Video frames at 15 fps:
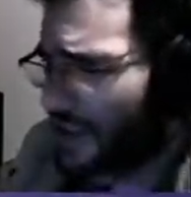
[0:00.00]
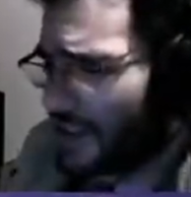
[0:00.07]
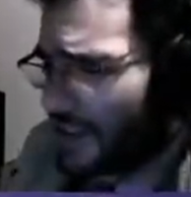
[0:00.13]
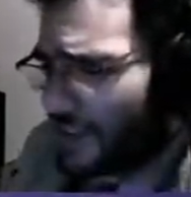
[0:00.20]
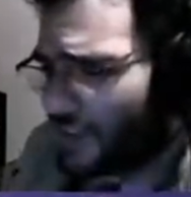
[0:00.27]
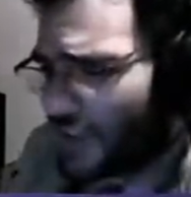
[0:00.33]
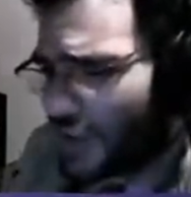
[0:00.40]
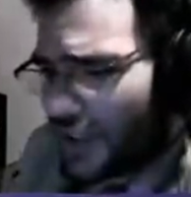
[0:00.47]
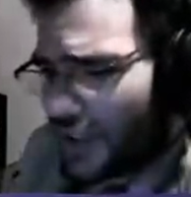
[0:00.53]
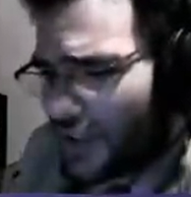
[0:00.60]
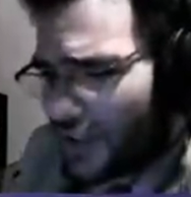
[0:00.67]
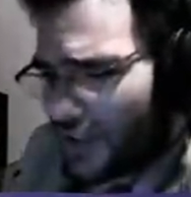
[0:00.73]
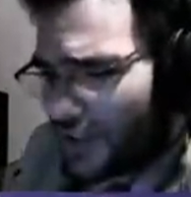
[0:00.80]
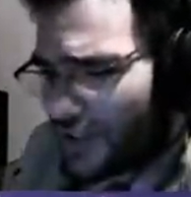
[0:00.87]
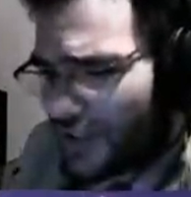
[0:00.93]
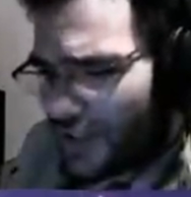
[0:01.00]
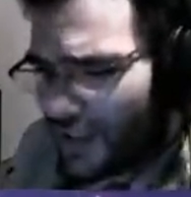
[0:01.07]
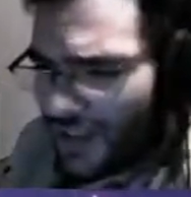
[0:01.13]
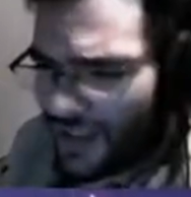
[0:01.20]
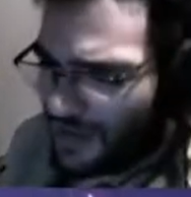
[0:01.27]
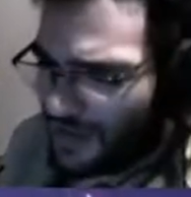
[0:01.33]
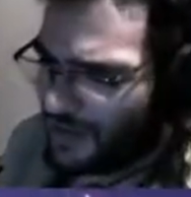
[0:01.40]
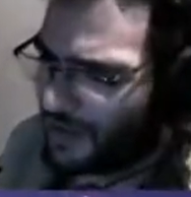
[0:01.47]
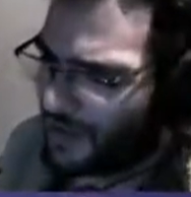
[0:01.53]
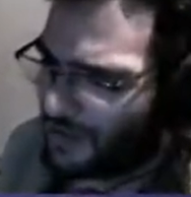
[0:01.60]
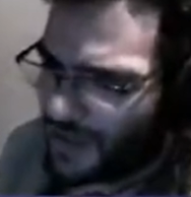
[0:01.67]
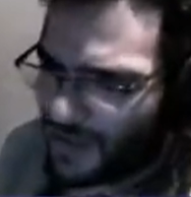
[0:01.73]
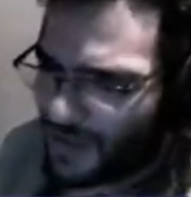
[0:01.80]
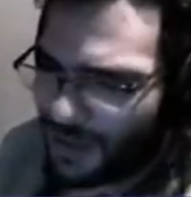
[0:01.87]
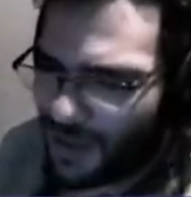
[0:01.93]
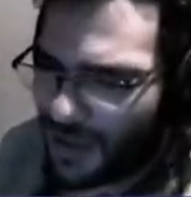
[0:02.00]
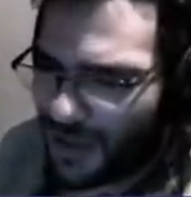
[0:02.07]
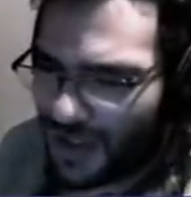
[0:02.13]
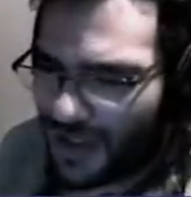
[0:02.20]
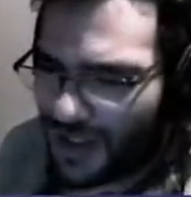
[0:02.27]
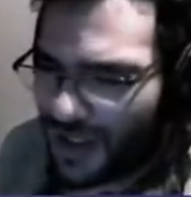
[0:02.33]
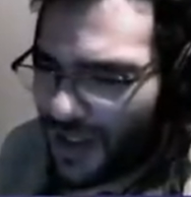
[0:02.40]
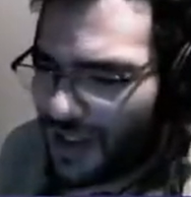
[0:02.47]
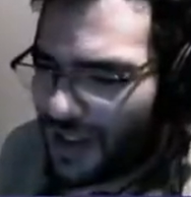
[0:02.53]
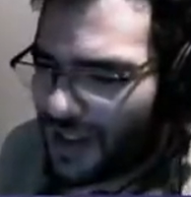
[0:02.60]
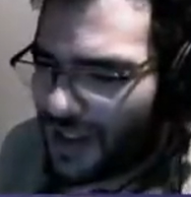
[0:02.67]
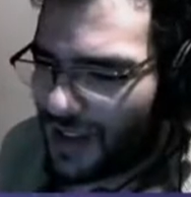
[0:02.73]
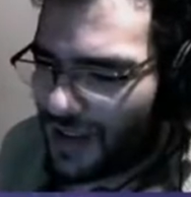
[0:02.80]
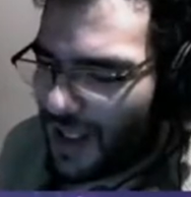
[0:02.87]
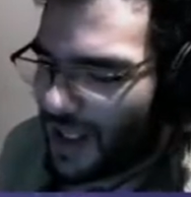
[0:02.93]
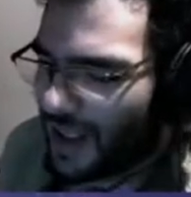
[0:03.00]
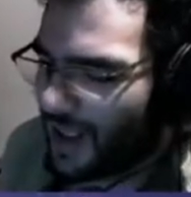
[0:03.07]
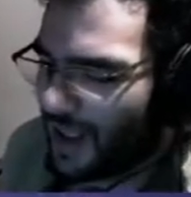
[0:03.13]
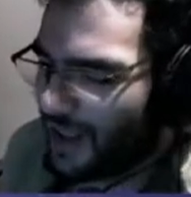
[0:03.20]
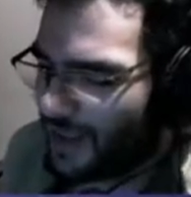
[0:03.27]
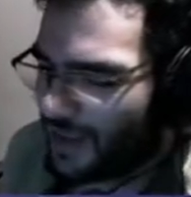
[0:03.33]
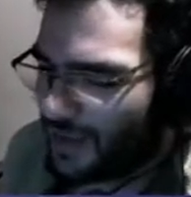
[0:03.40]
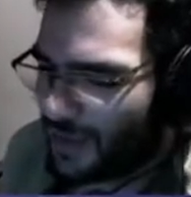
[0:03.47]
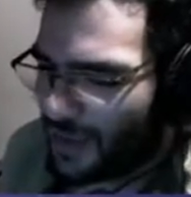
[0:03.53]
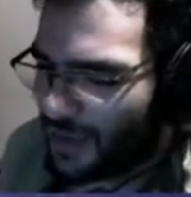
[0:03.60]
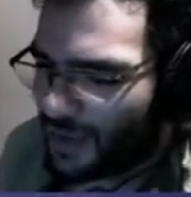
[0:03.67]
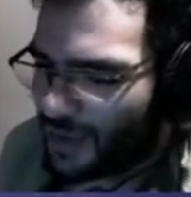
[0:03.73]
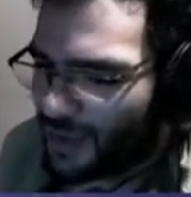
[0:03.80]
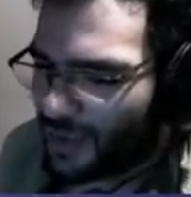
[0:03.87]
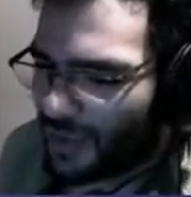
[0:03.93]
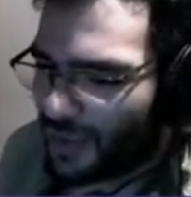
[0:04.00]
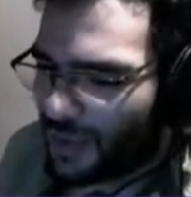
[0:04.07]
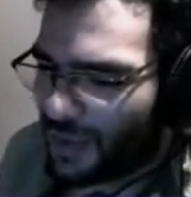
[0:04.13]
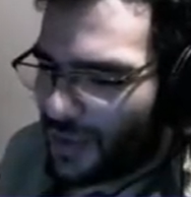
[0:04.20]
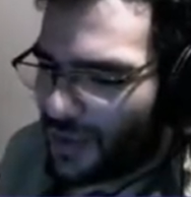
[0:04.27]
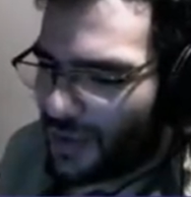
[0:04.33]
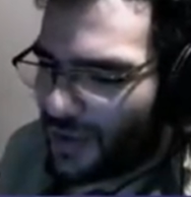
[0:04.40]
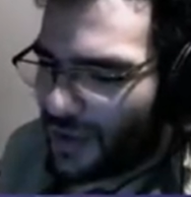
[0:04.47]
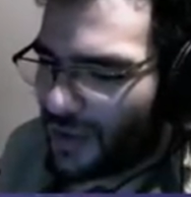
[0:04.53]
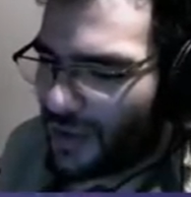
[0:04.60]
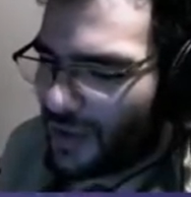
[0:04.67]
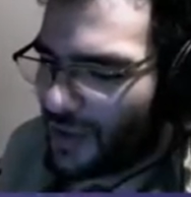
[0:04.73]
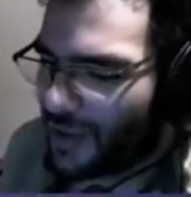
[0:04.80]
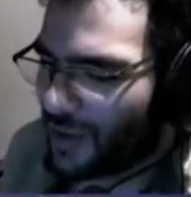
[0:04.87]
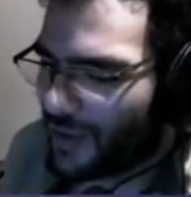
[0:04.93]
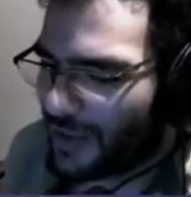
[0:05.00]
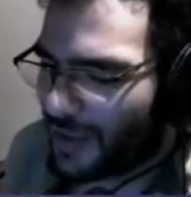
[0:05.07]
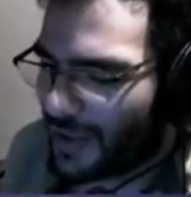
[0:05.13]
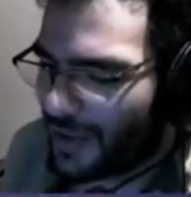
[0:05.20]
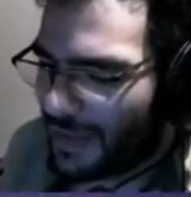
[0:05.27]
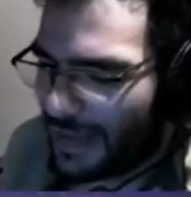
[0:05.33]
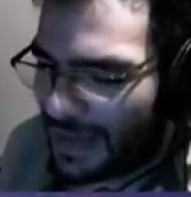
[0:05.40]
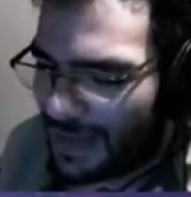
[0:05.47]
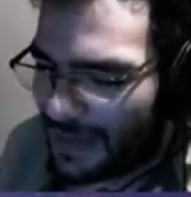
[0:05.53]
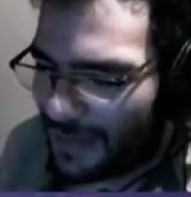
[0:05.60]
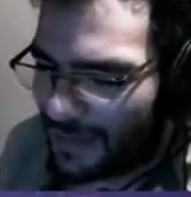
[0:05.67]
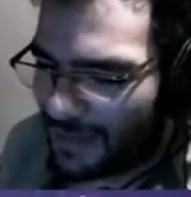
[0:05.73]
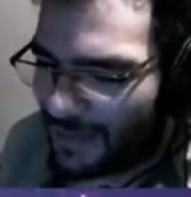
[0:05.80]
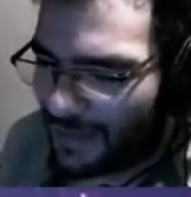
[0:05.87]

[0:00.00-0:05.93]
ustedes ah, las mujeres dicen que tienen ah otros sufrimientos esto es horrible